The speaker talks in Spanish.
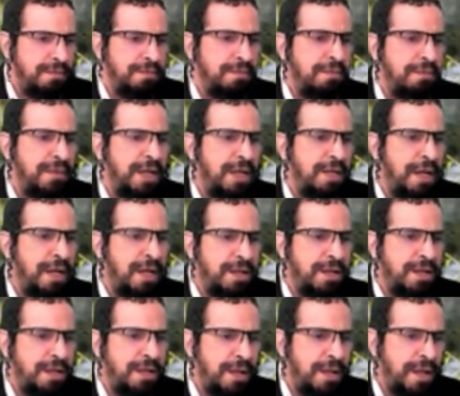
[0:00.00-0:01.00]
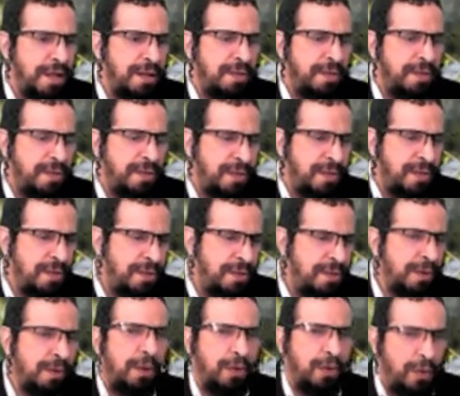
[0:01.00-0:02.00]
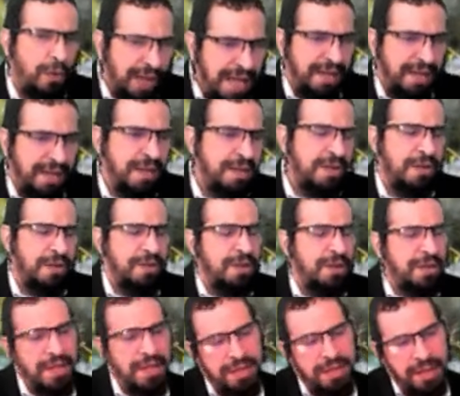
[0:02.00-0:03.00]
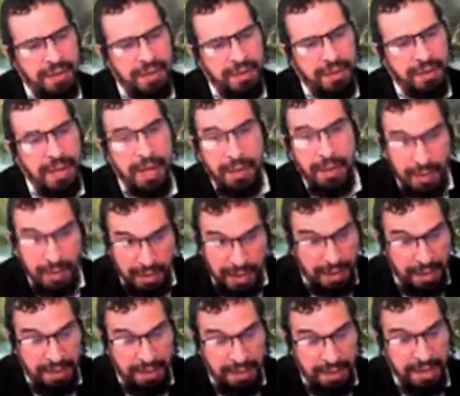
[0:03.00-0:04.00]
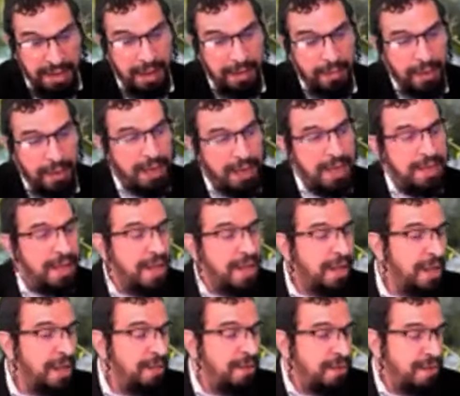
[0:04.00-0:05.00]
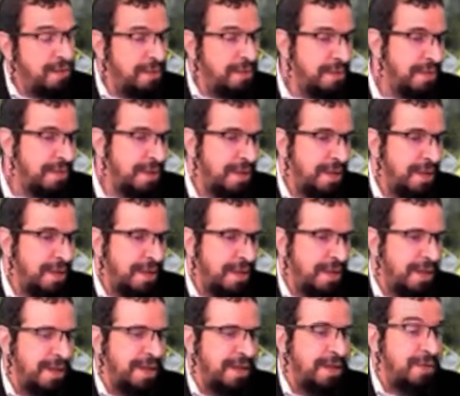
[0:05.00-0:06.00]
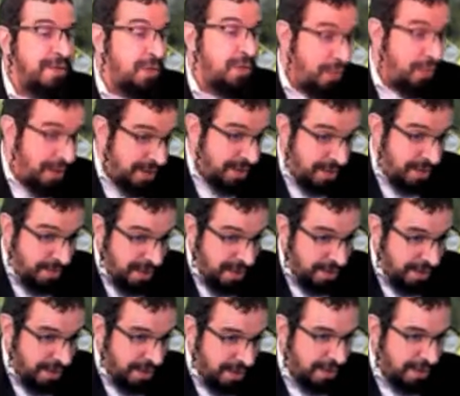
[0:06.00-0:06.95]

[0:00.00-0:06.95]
le está realizando a cada culo? o con qué intención lo está haciendo. Bueno, cada le puede expresar cada uno. supuestamente.